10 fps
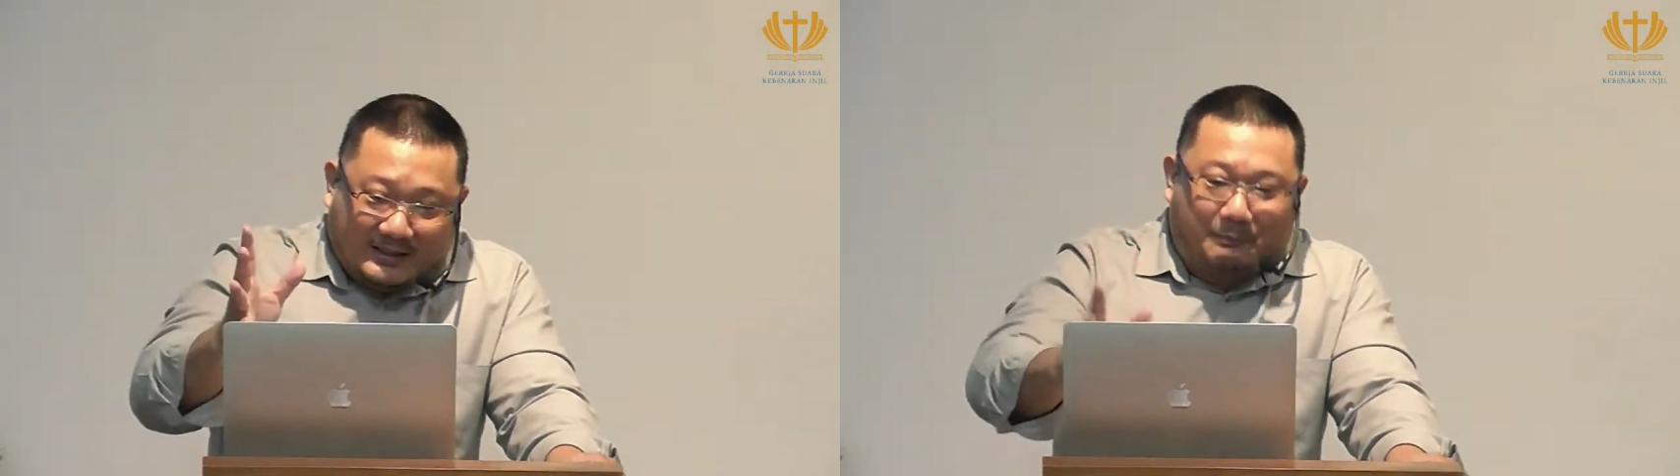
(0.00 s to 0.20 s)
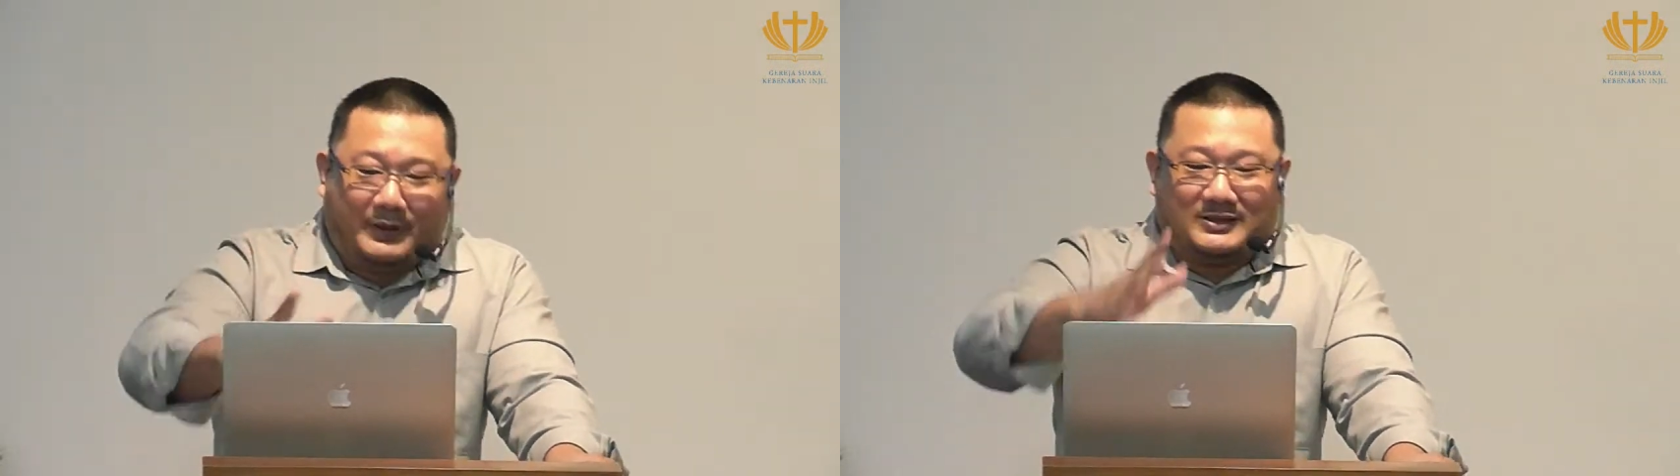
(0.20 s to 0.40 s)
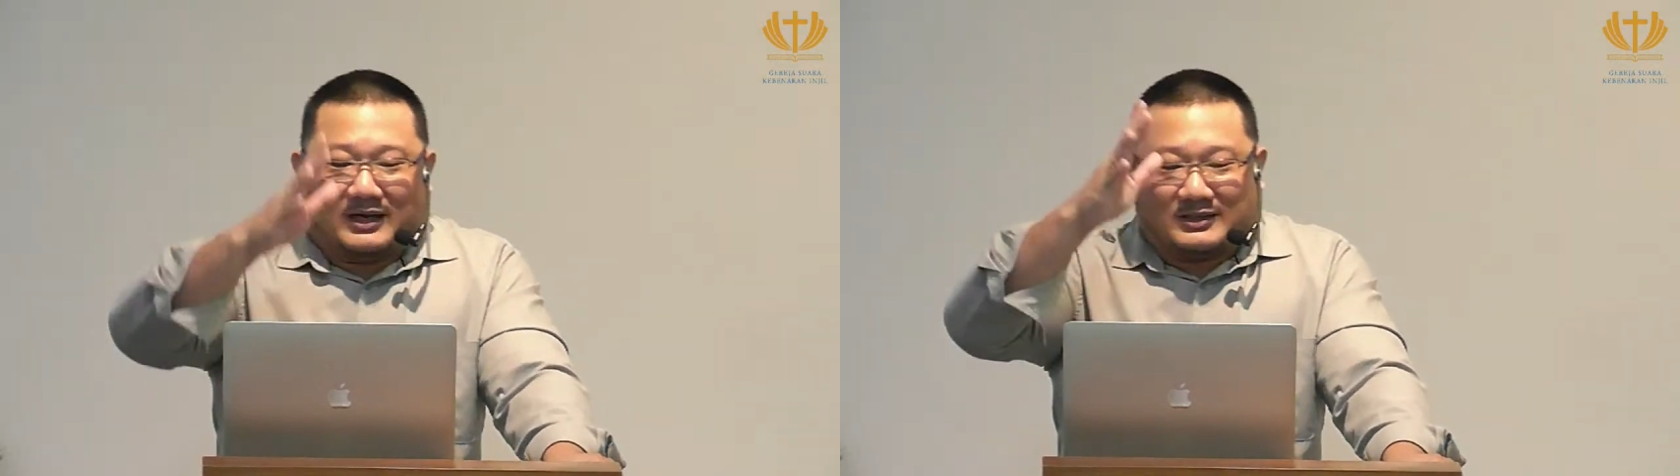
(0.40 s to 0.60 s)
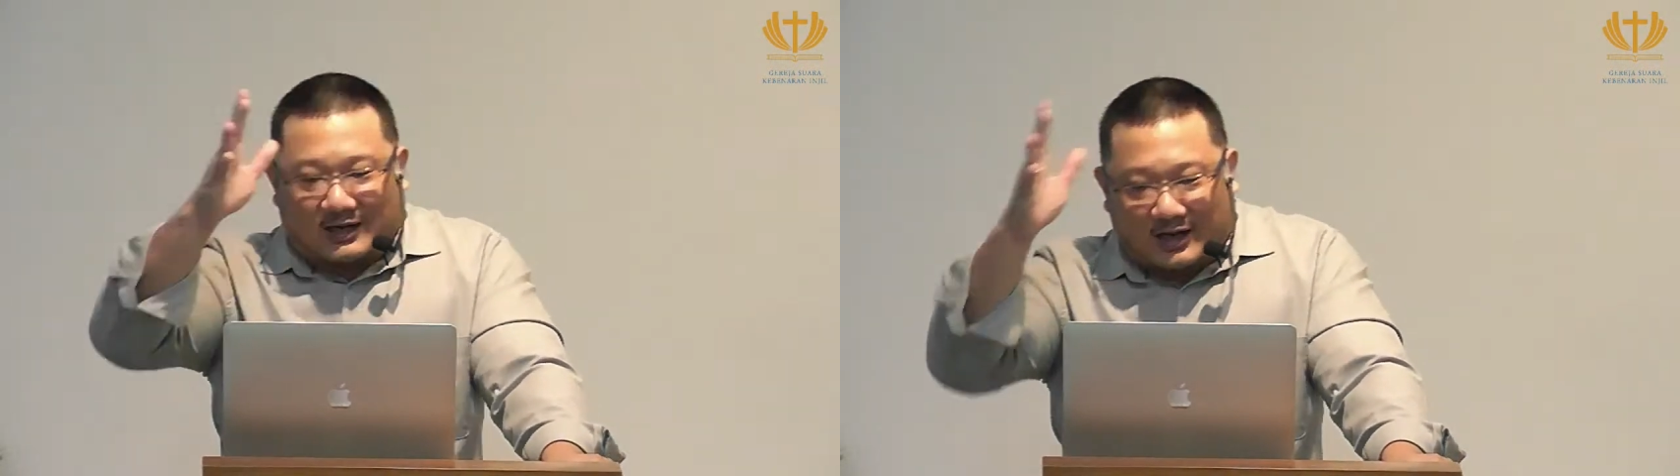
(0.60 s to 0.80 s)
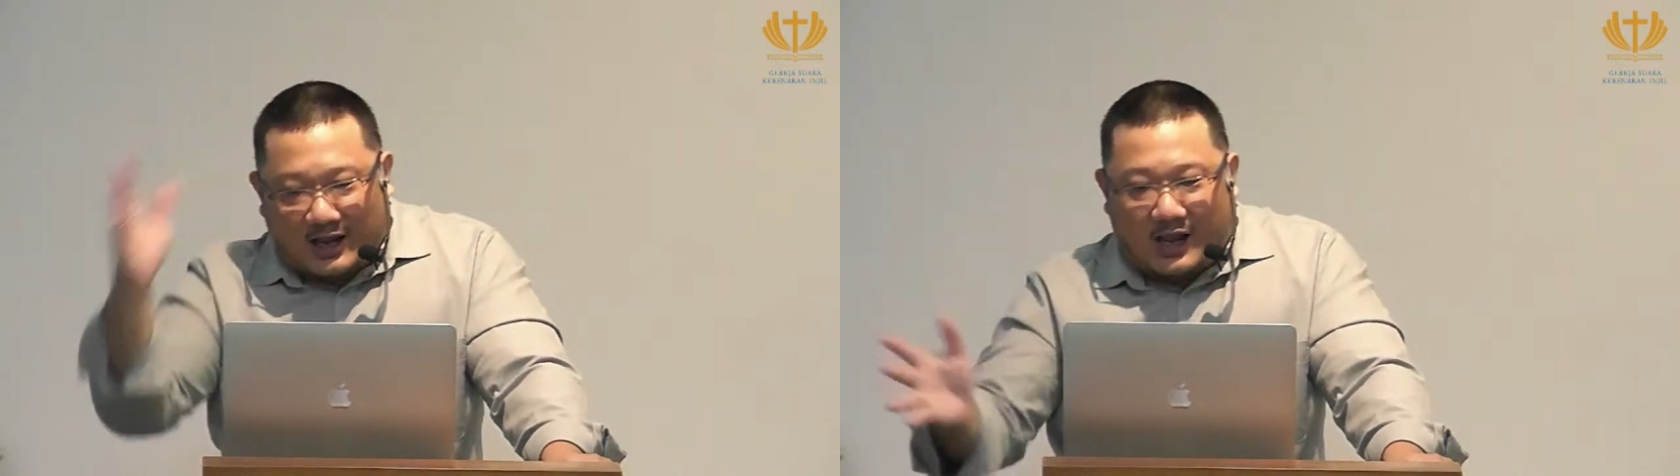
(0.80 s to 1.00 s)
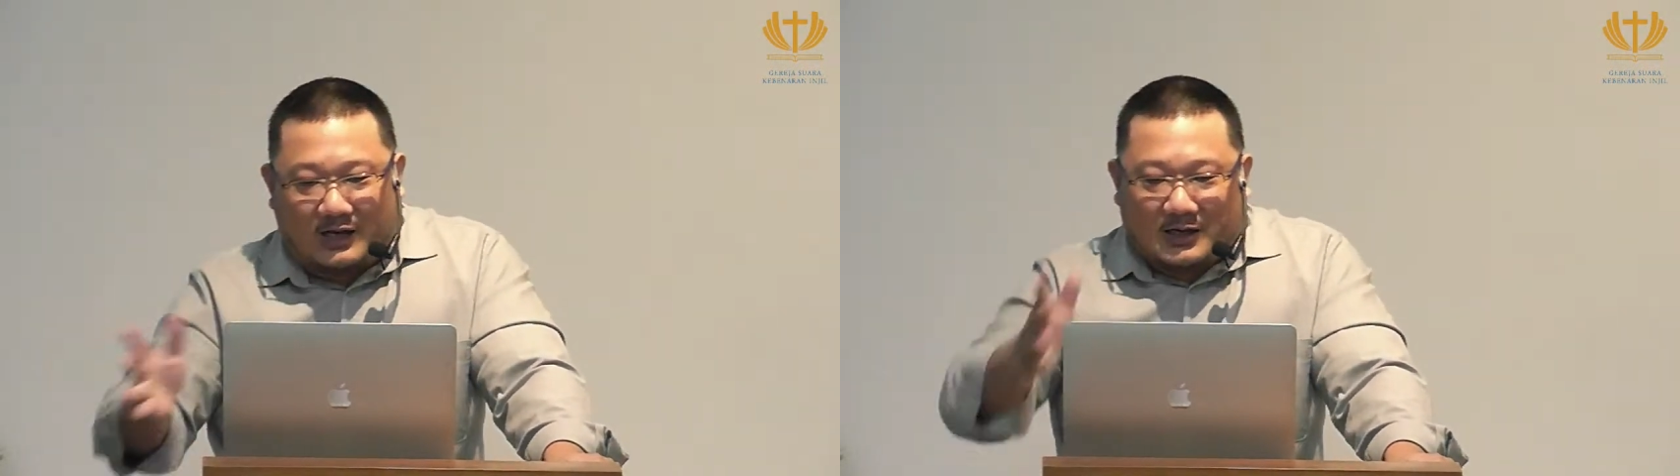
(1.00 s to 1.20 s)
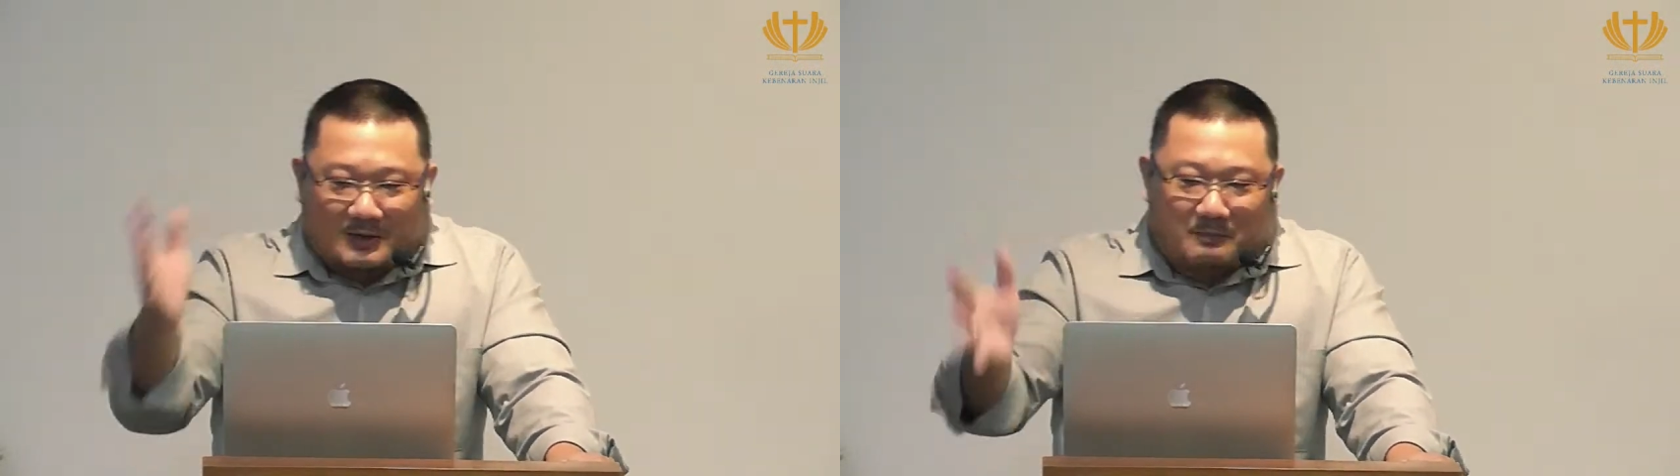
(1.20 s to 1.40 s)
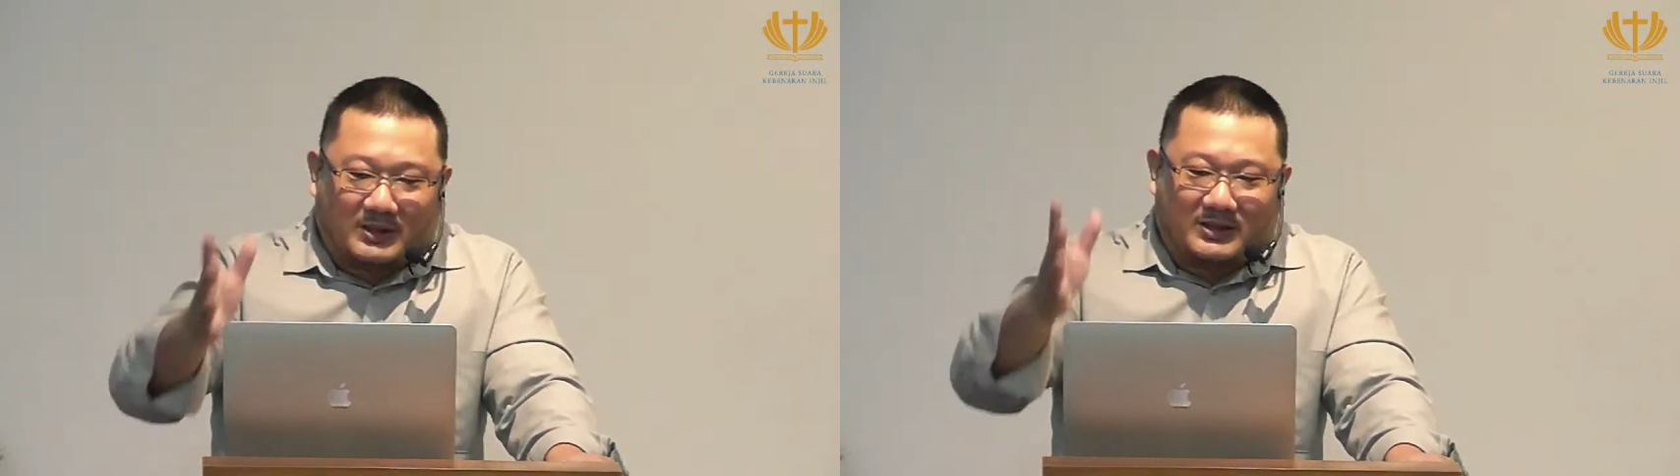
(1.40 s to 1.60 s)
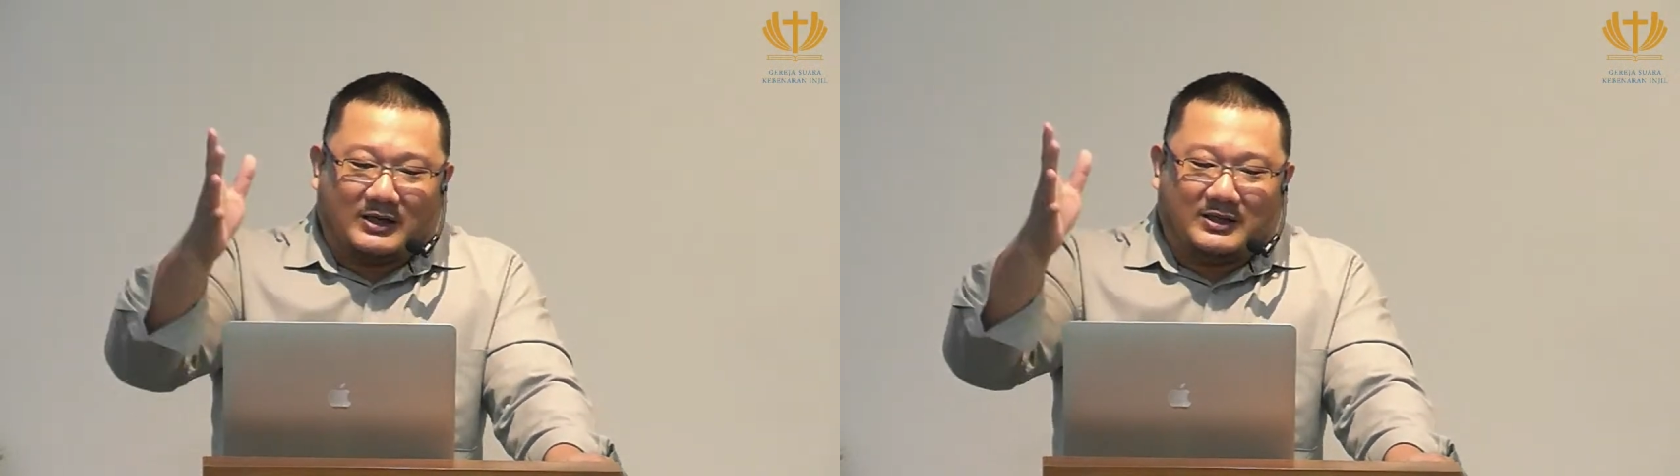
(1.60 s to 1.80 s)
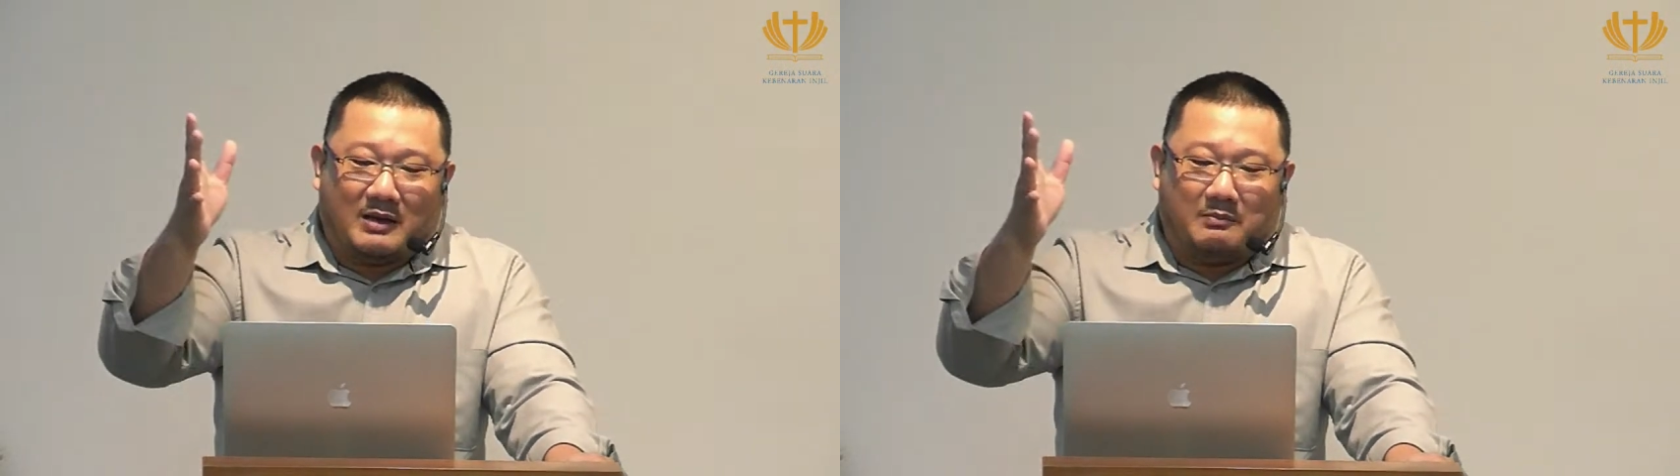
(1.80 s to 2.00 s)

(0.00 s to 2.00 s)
kebijaksanaan hikmat yang dia